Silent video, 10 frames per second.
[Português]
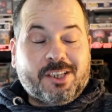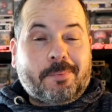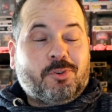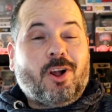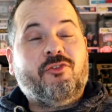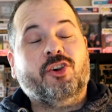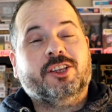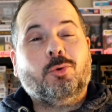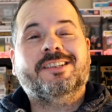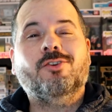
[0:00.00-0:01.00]
pois é, pessoal, foi
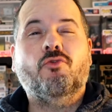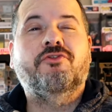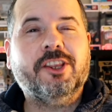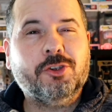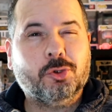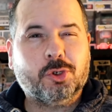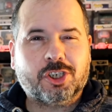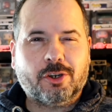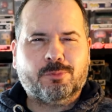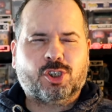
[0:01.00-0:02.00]
então o seu vídeo de
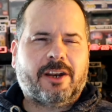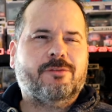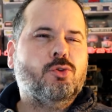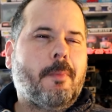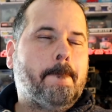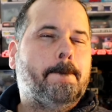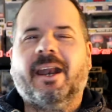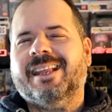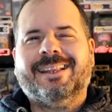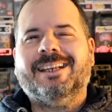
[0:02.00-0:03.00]
hoje. Eu mostrei-vos uma
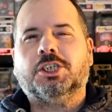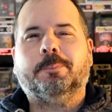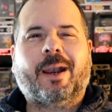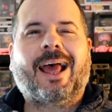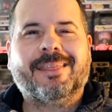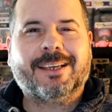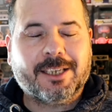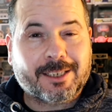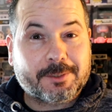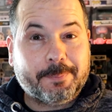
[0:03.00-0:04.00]
prenda inesperada
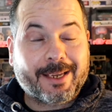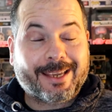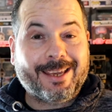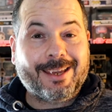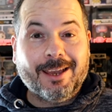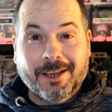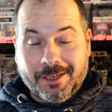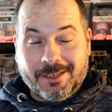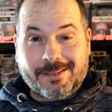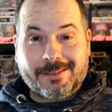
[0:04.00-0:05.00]
que recebi aqui
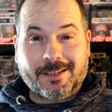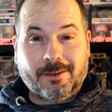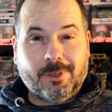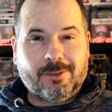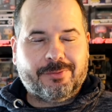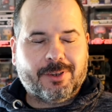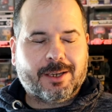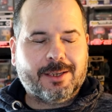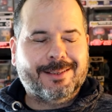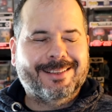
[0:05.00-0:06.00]
e, sinceramente, fiquei